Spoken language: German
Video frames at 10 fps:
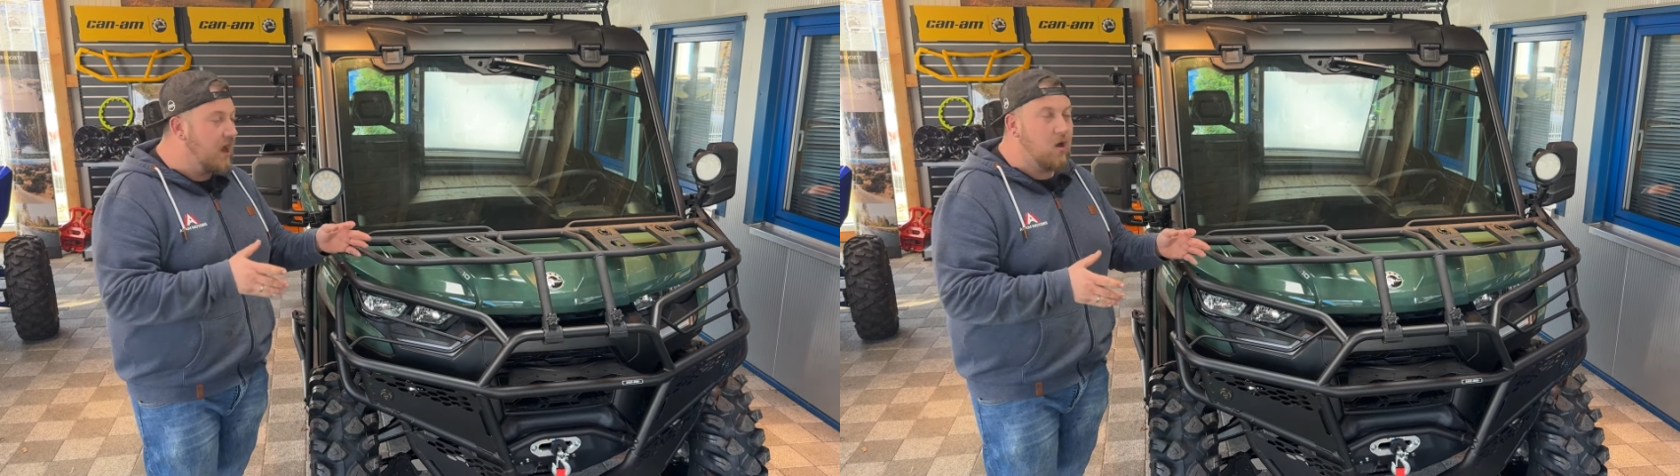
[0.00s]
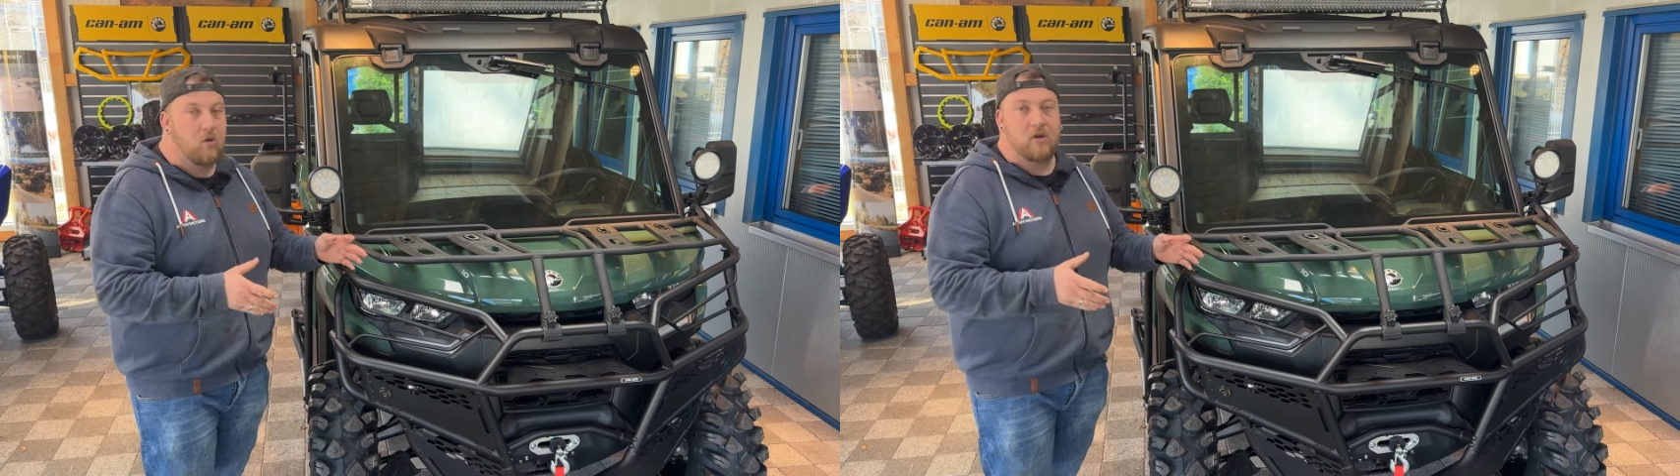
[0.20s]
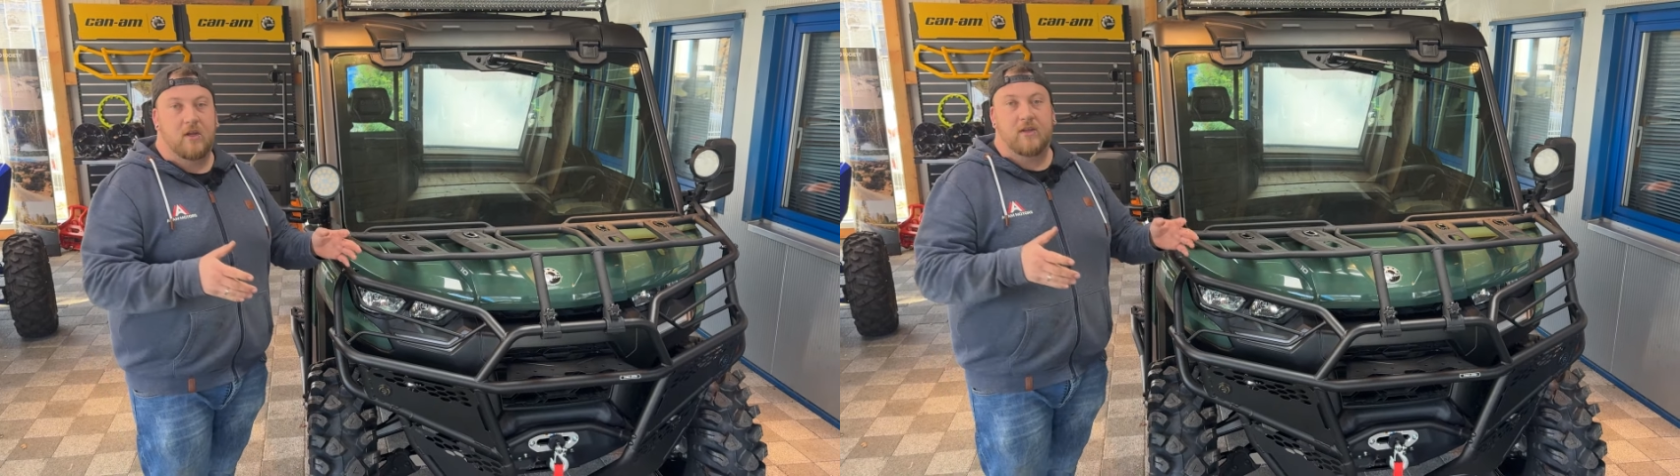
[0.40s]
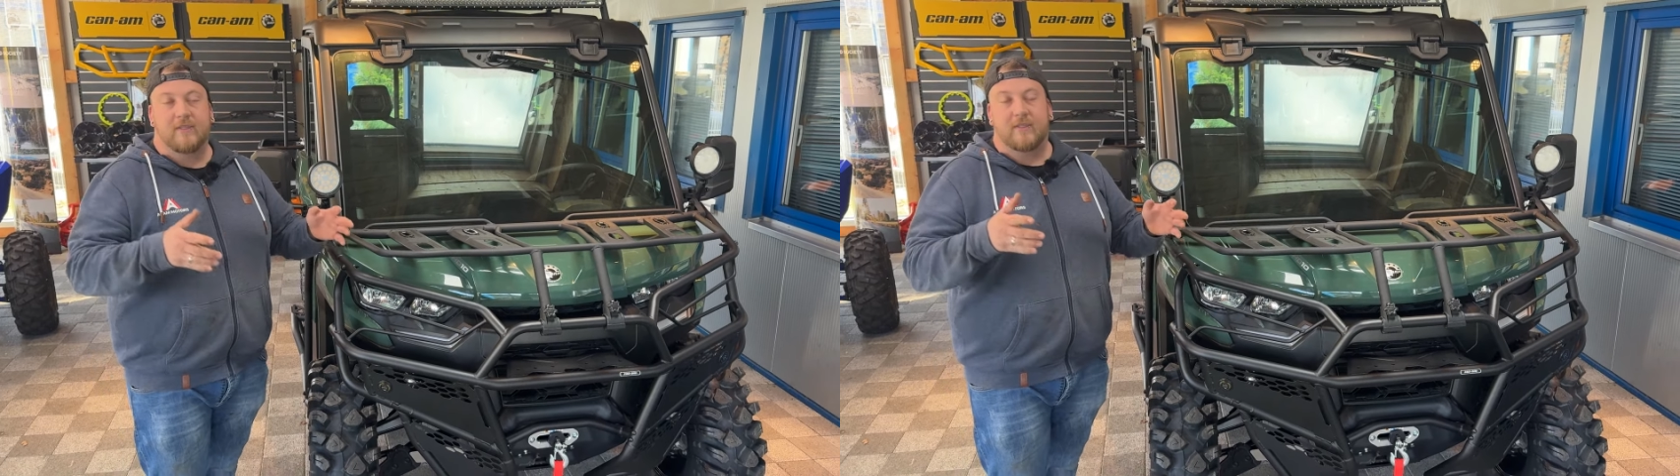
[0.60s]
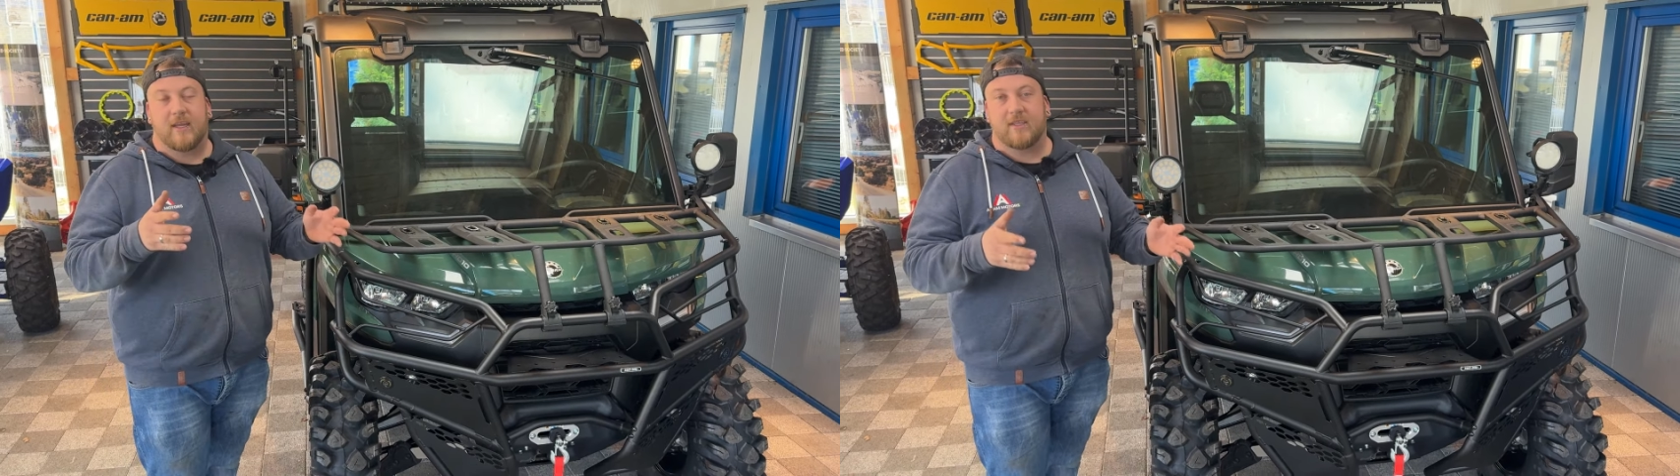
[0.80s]
auch
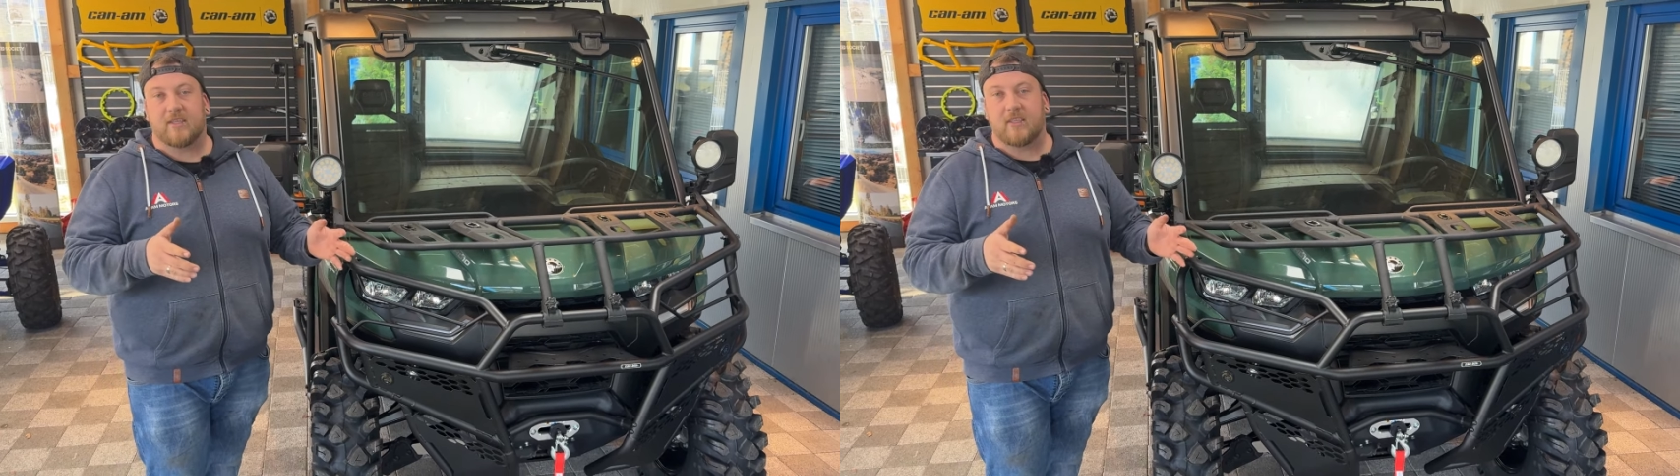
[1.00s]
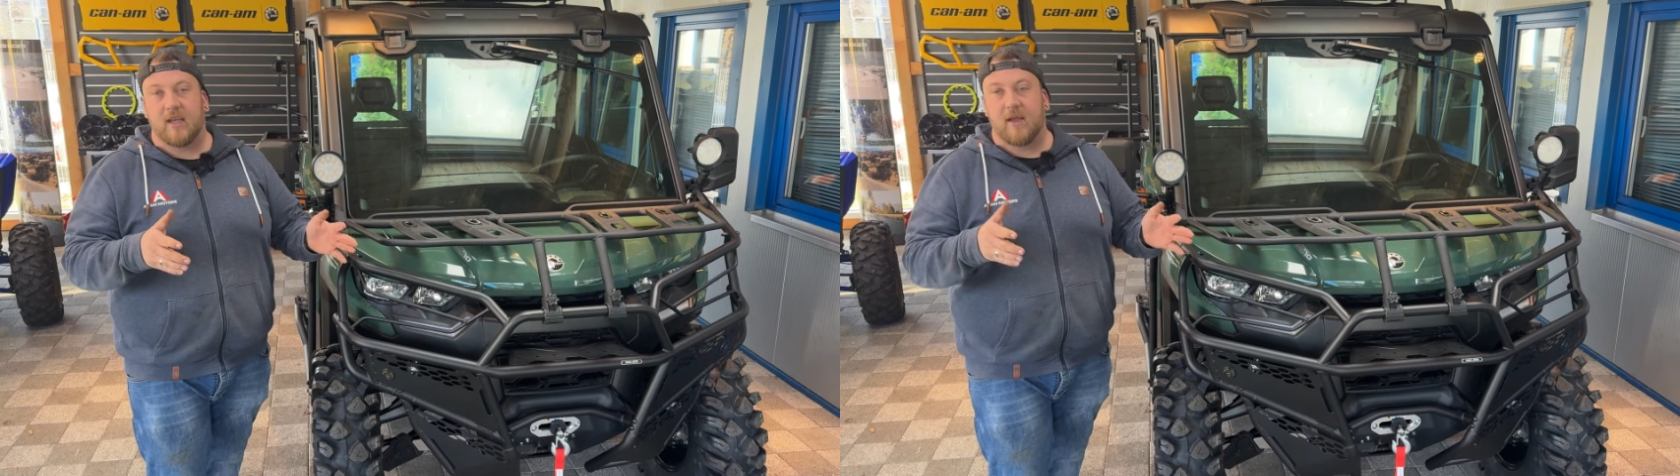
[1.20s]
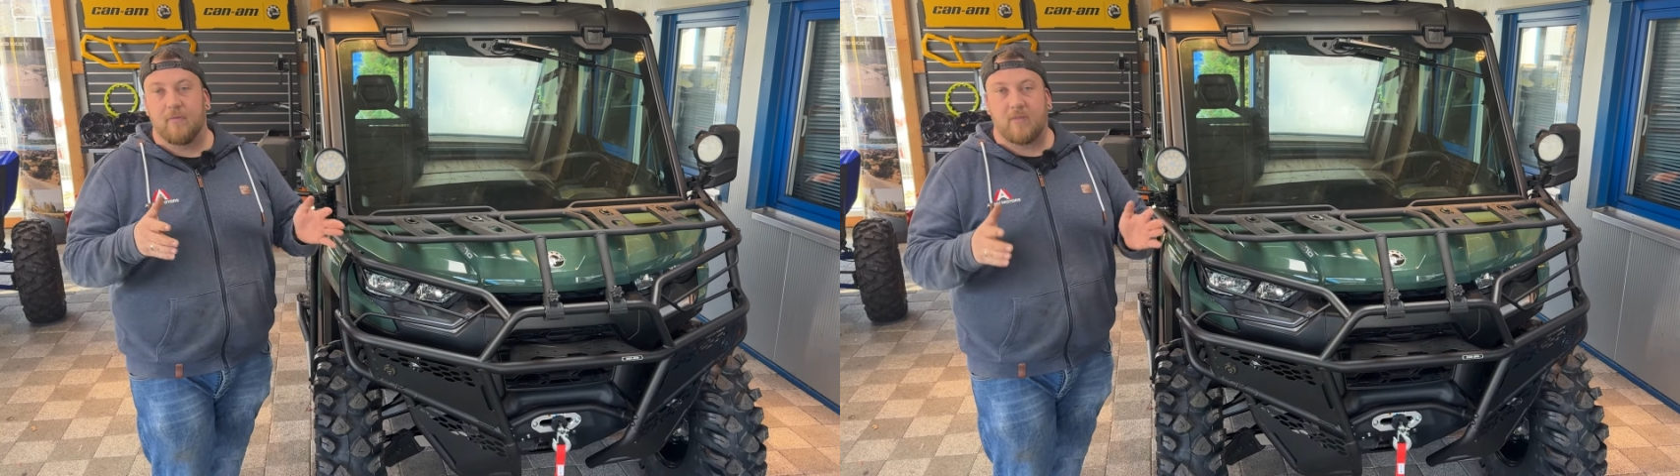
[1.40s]
das äh,